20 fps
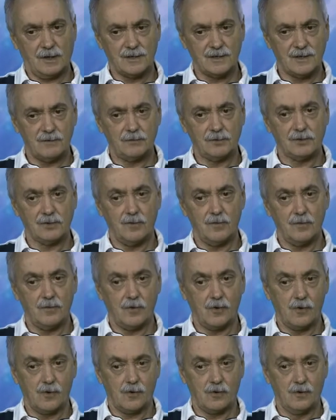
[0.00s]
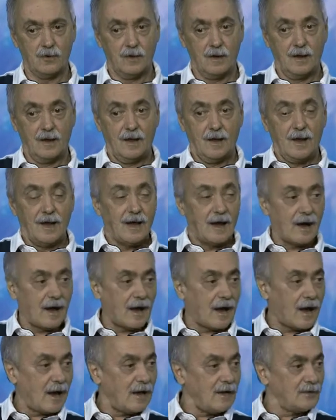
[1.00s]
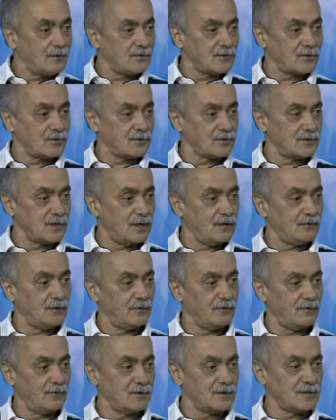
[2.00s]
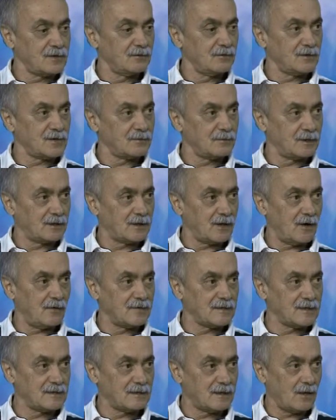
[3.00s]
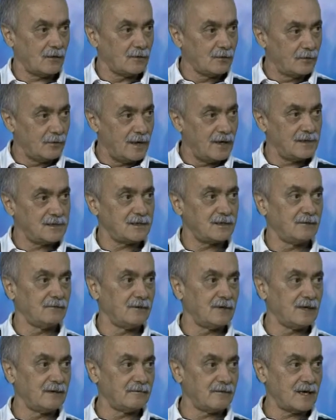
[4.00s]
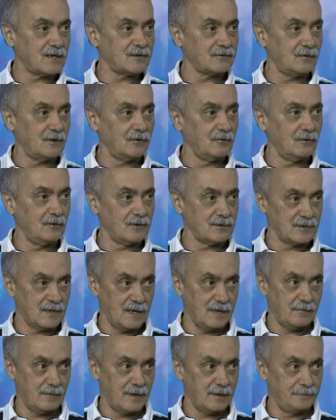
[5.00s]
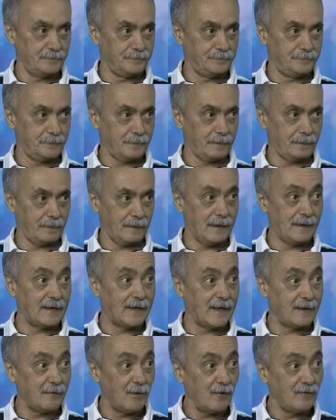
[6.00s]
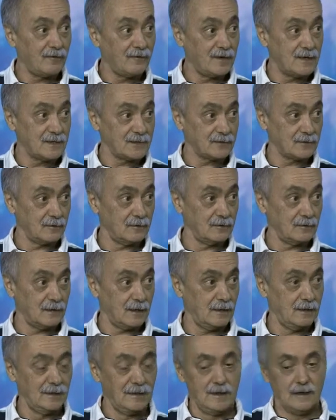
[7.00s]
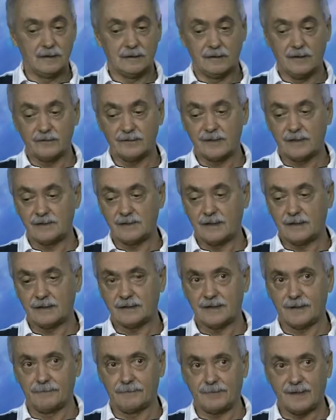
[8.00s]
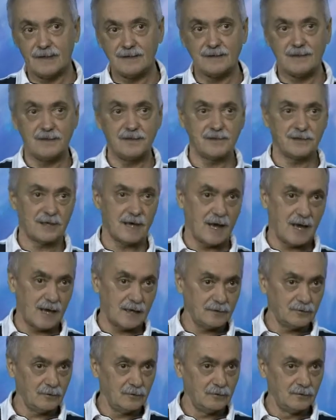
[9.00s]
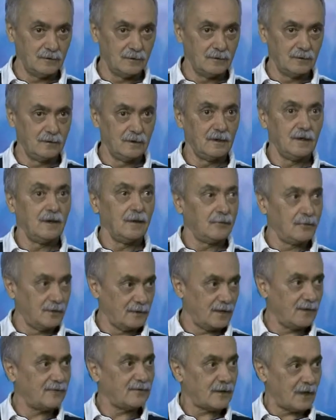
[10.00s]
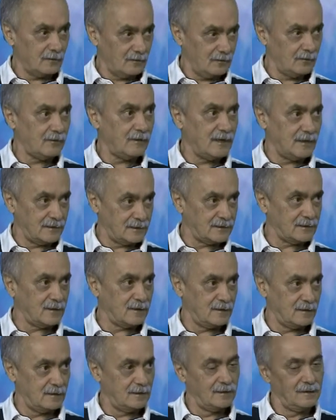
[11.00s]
agora já mudou um pouco. Ai do sujeito que fosse no hospital visitar o doente que não levasse uma guloseima. Ele era mal visto, né? Então você tinha que ser presenteado por ter ficado doente.